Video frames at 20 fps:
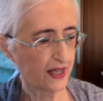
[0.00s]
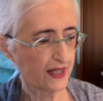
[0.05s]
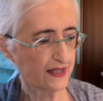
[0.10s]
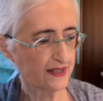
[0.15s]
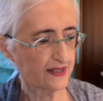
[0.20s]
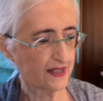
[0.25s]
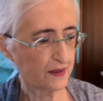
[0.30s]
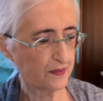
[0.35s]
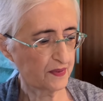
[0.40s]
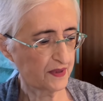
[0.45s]

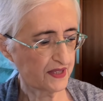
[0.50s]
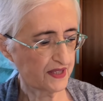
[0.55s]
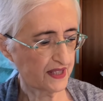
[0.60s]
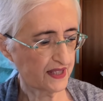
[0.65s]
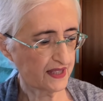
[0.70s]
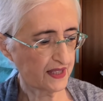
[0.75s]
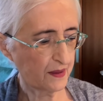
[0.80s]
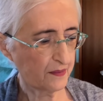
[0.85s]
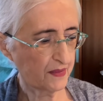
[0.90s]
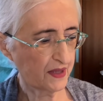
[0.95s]
sempre
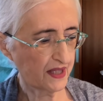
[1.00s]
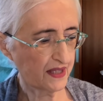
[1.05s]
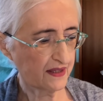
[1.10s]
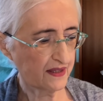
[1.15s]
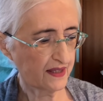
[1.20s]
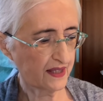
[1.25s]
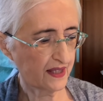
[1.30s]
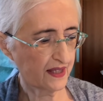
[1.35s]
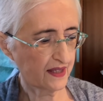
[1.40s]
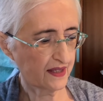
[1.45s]

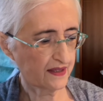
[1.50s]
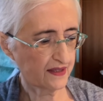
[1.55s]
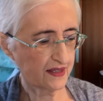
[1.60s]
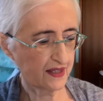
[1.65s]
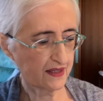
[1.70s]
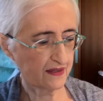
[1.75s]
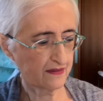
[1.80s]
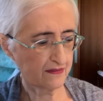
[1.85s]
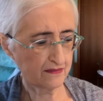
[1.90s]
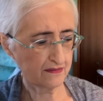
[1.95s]
esattamente,
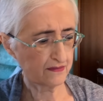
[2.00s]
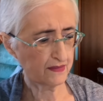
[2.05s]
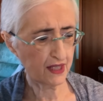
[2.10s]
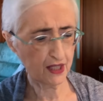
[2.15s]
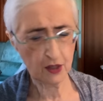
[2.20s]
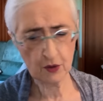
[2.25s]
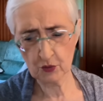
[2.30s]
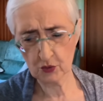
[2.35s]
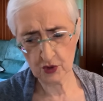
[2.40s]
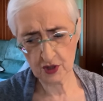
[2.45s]
sì, beh,
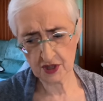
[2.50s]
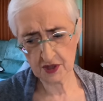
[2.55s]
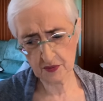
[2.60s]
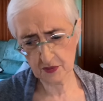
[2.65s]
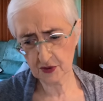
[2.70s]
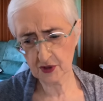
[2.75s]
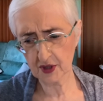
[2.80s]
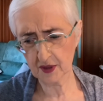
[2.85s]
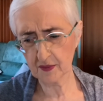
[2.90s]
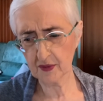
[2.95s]
comunque si
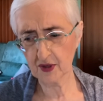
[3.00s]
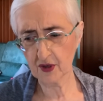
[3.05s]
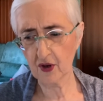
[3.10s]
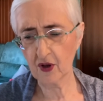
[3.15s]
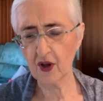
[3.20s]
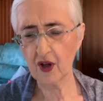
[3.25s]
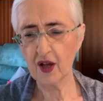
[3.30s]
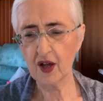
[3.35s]
potrebbero